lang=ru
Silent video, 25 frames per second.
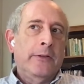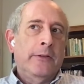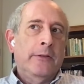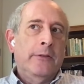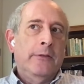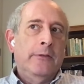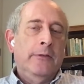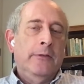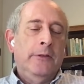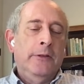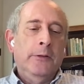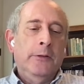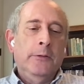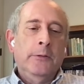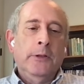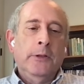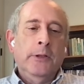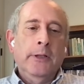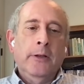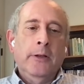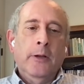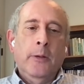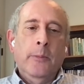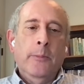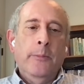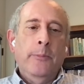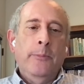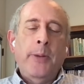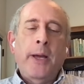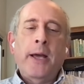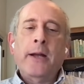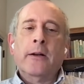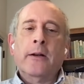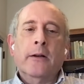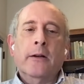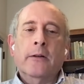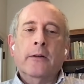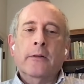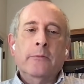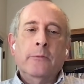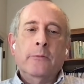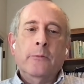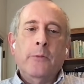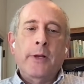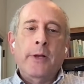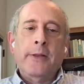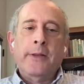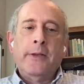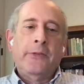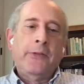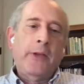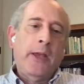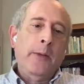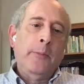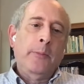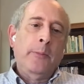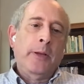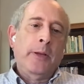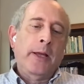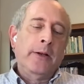которые играют с этим тренером, у них получается